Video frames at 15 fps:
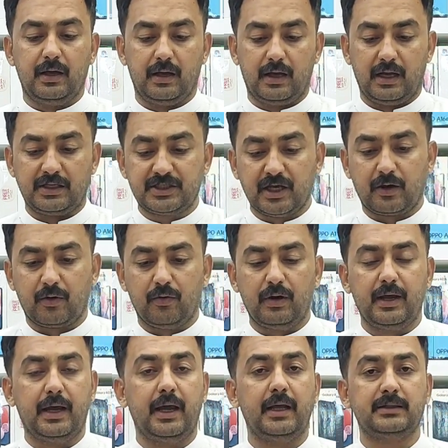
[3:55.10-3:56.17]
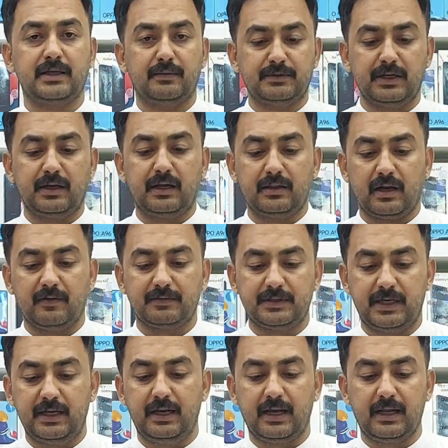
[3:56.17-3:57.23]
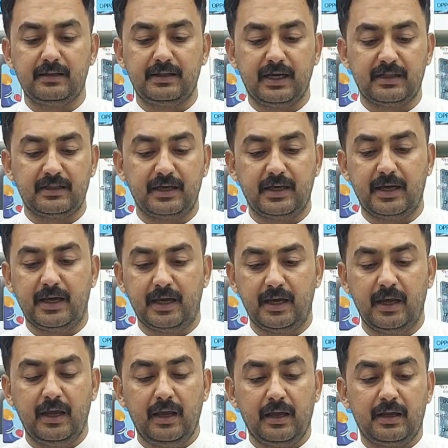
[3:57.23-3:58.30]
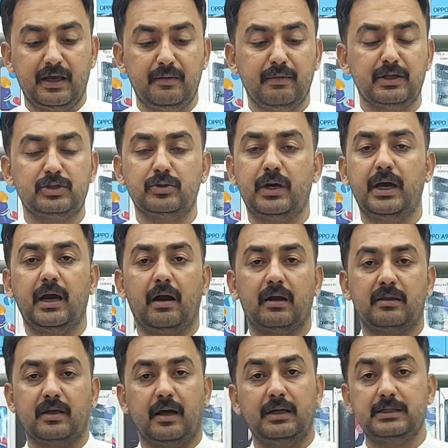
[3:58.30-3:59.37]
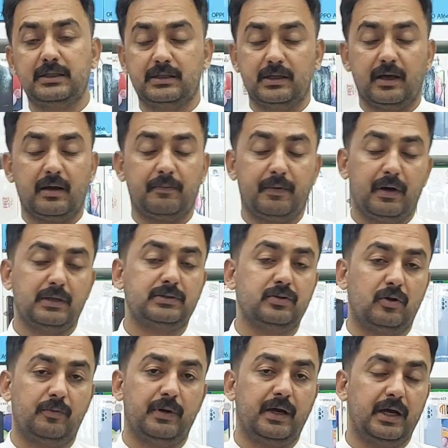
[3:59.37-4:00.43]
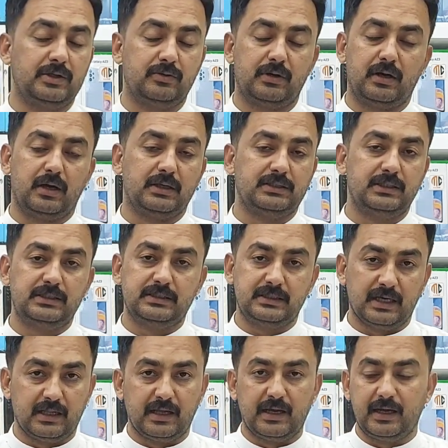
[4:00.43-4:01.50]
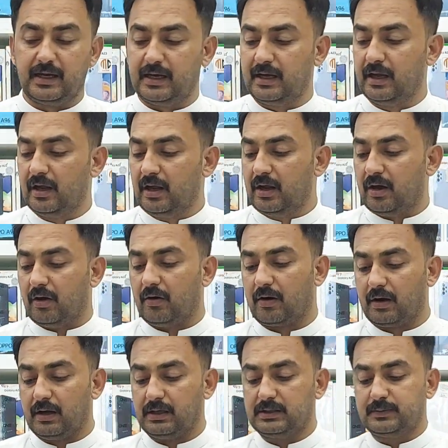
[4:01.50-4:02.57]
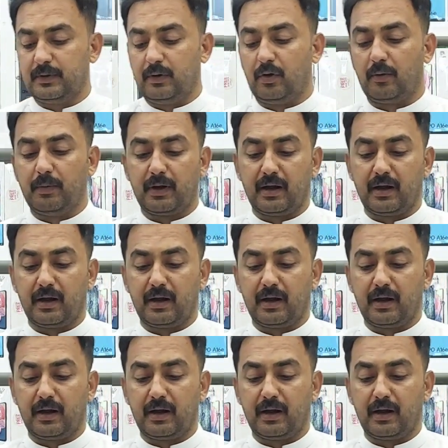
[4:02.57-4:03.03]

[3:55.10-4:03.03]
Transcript: अच्छा रोल है सैमसंग की तरफ से लेकिन देखते हैं कीमत जो है अड़तालीस हज़ार पाँच सौ रुपये है जो कि खासी ज़्यादा है और इस पर लोग